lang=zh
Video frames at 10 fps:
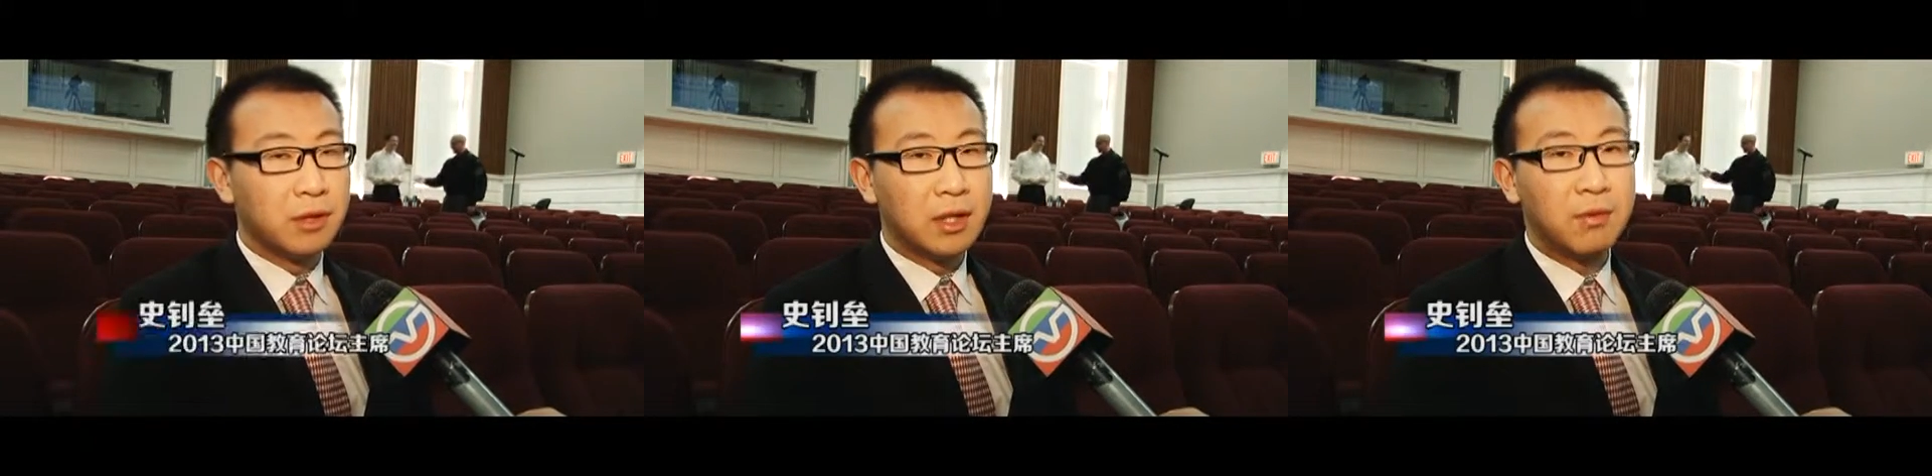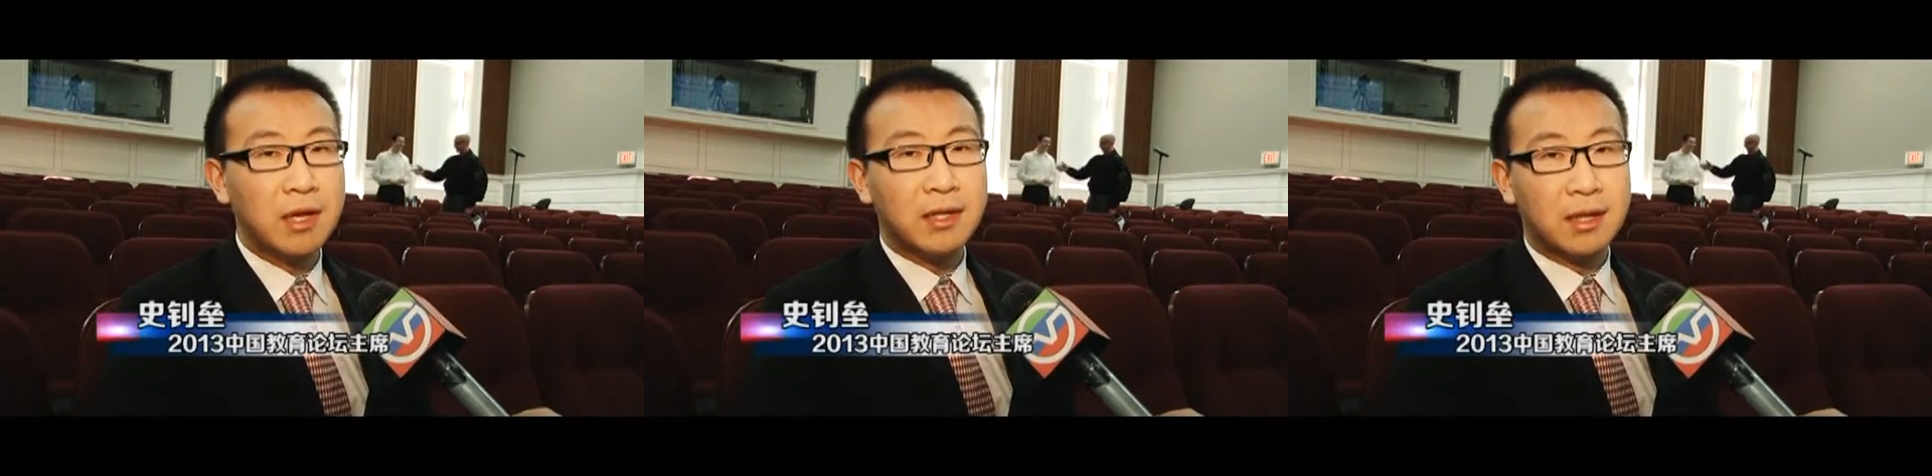另外一
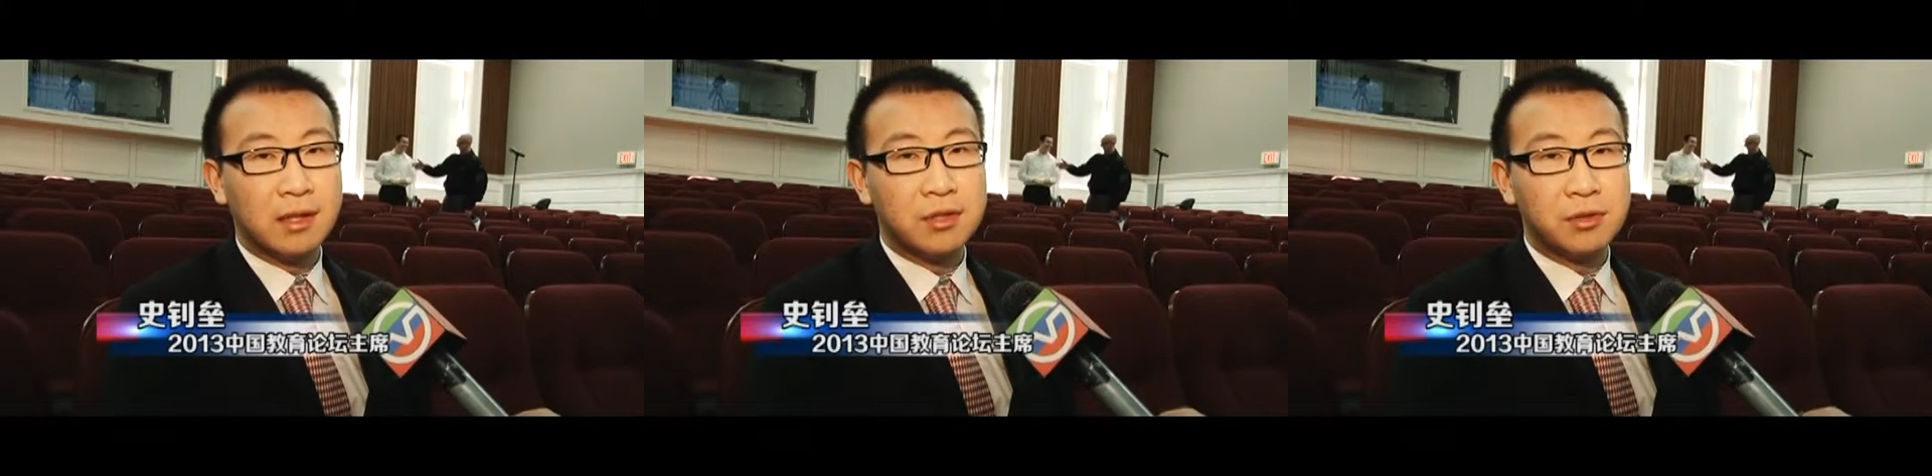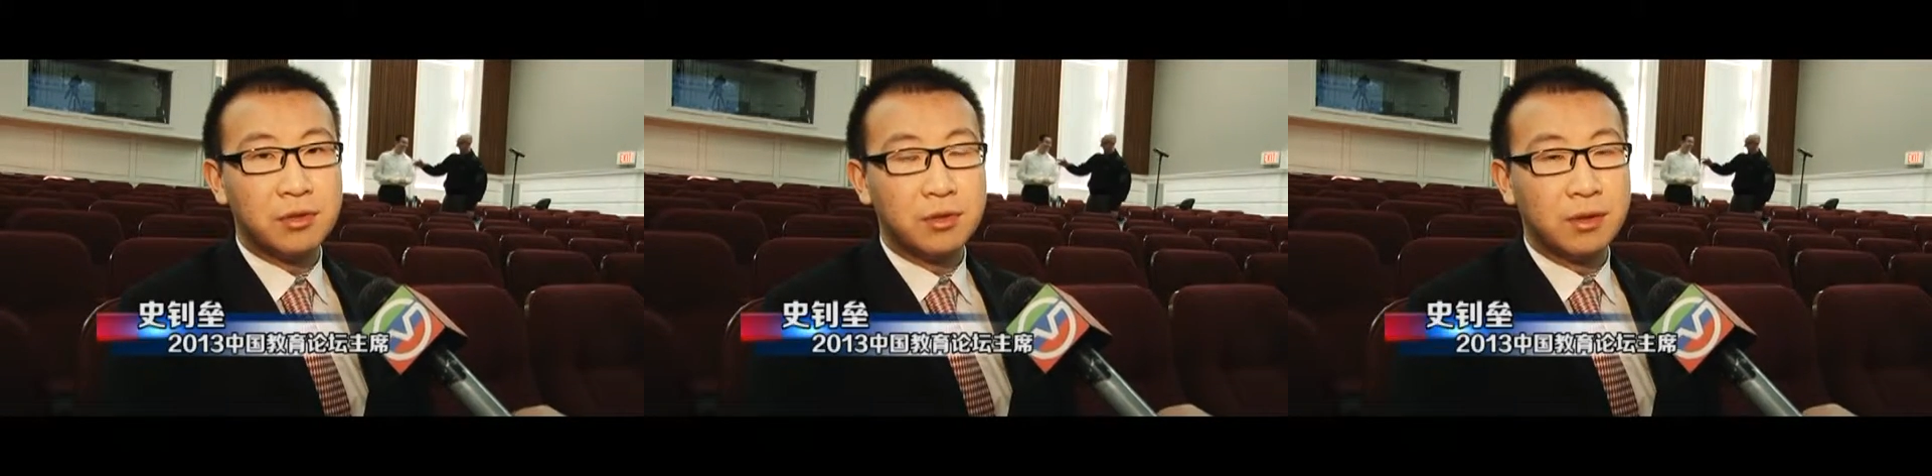点呢就是
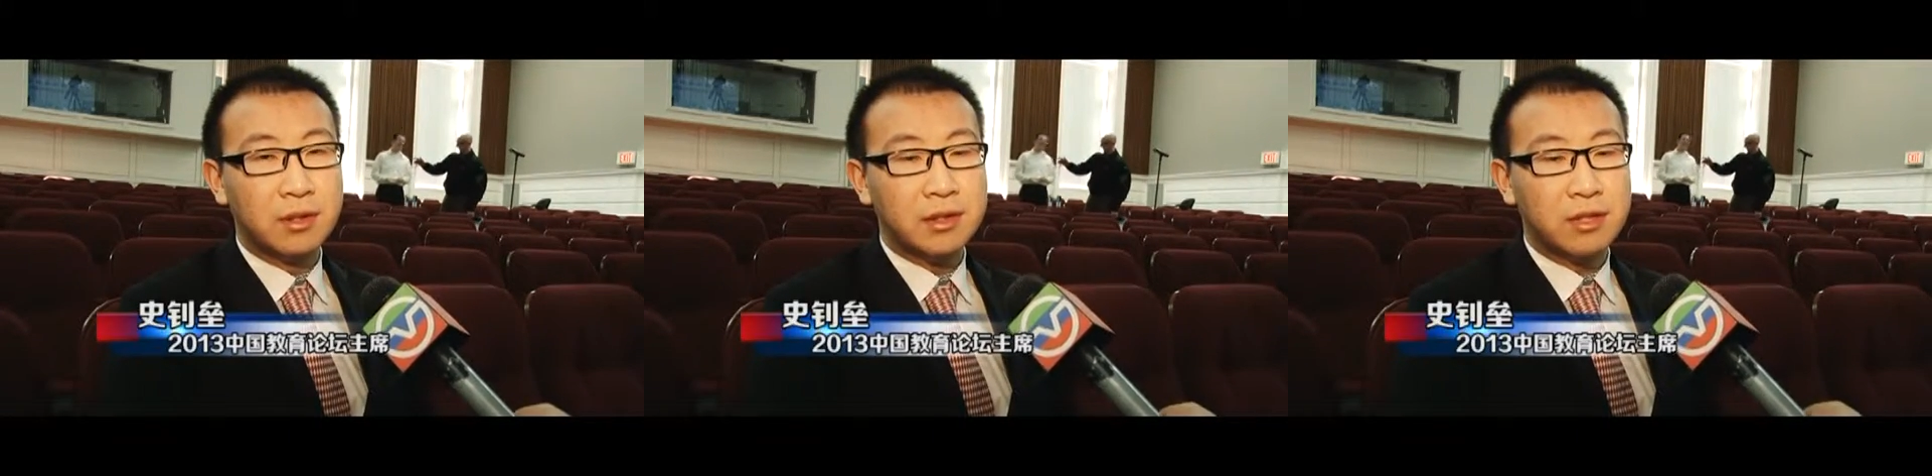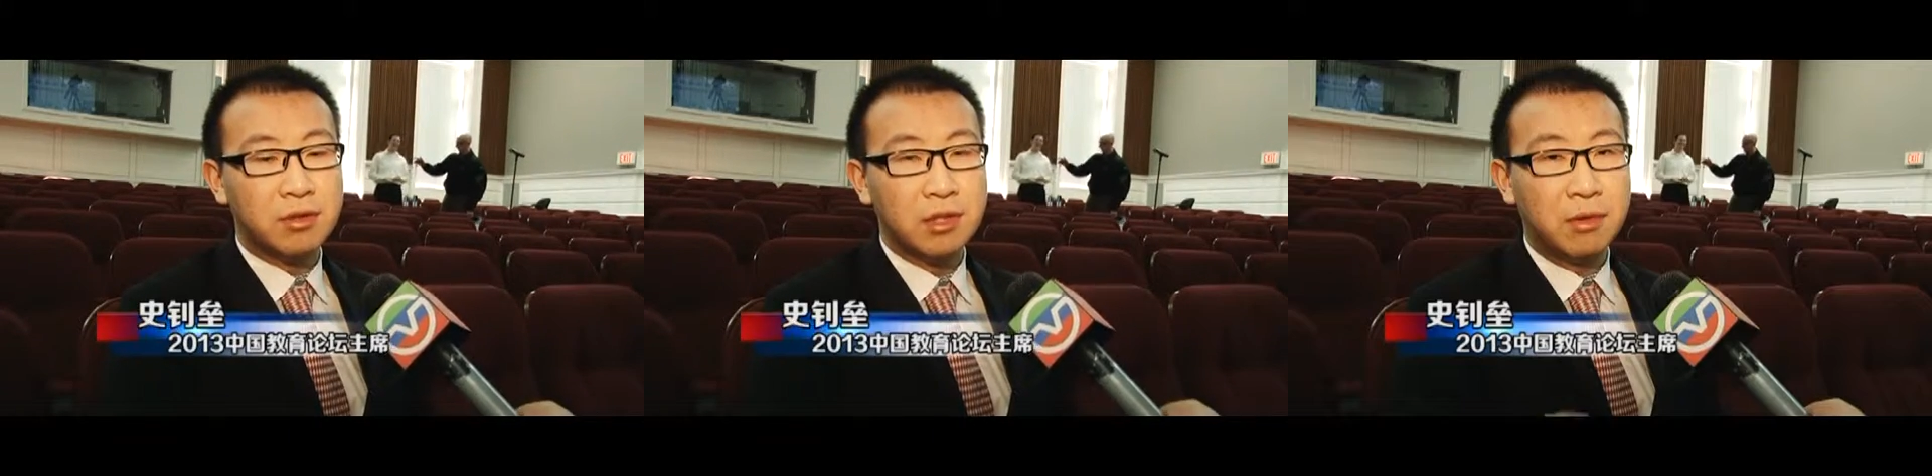说在全
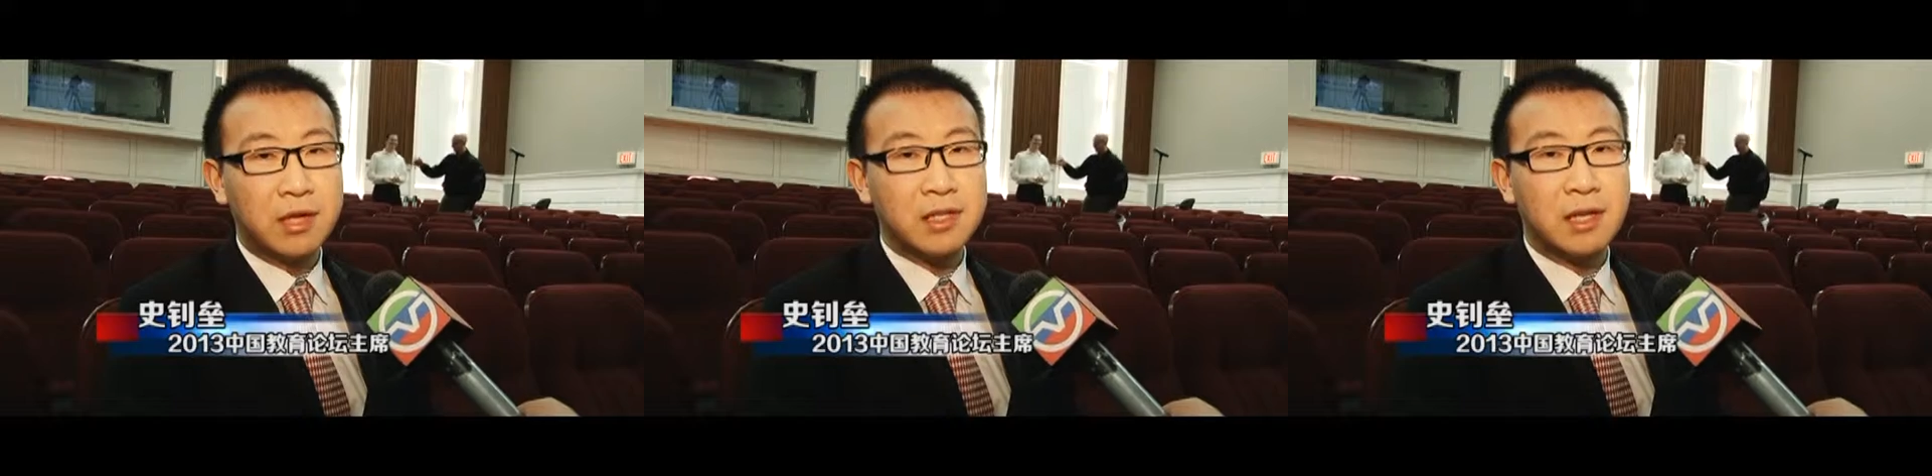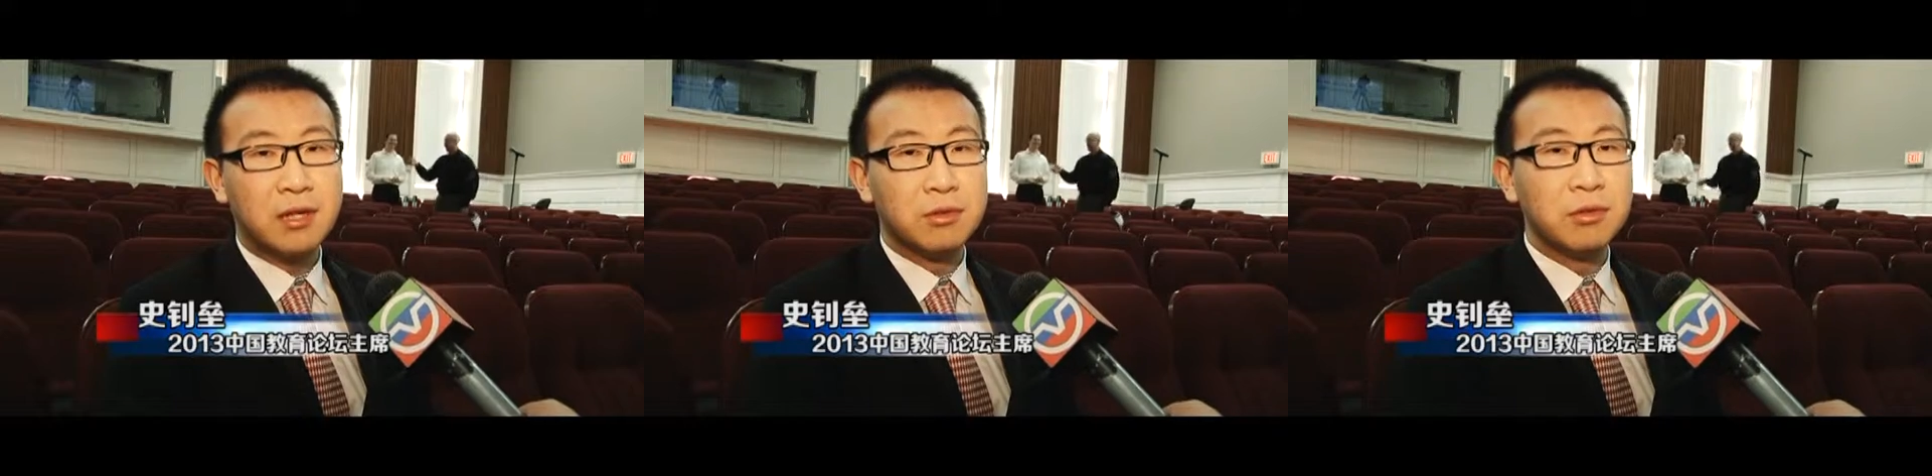球化的时代
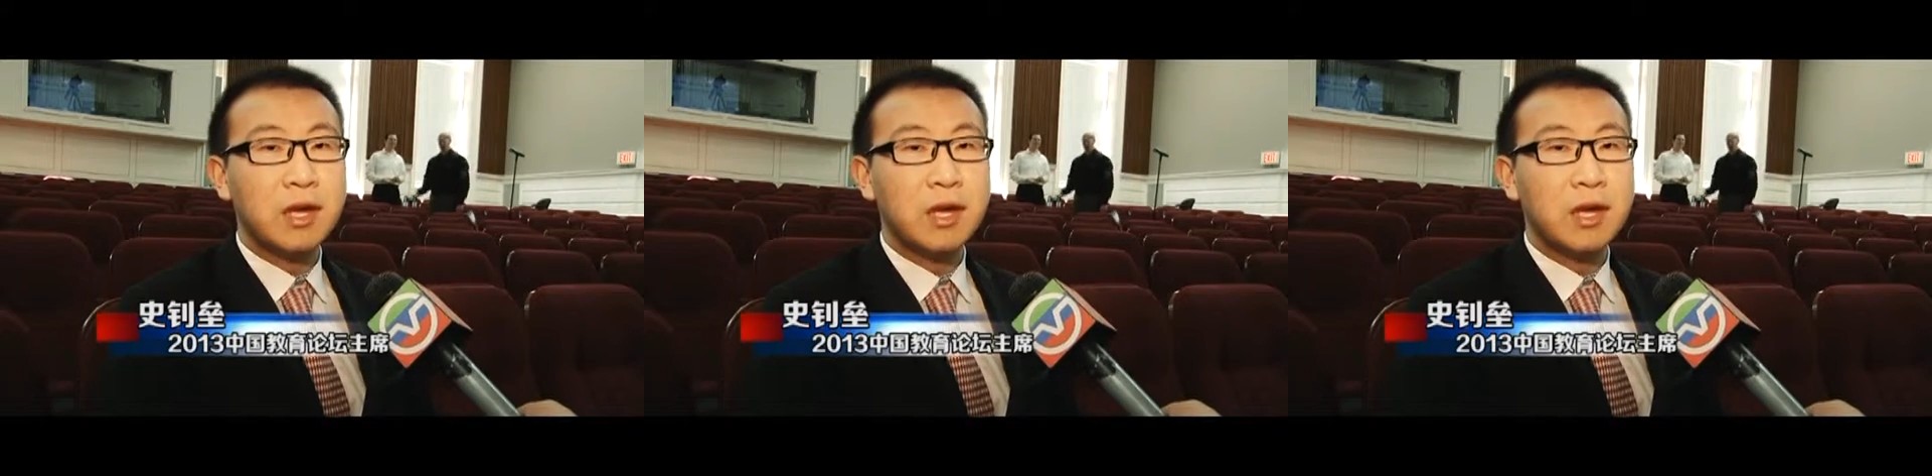中，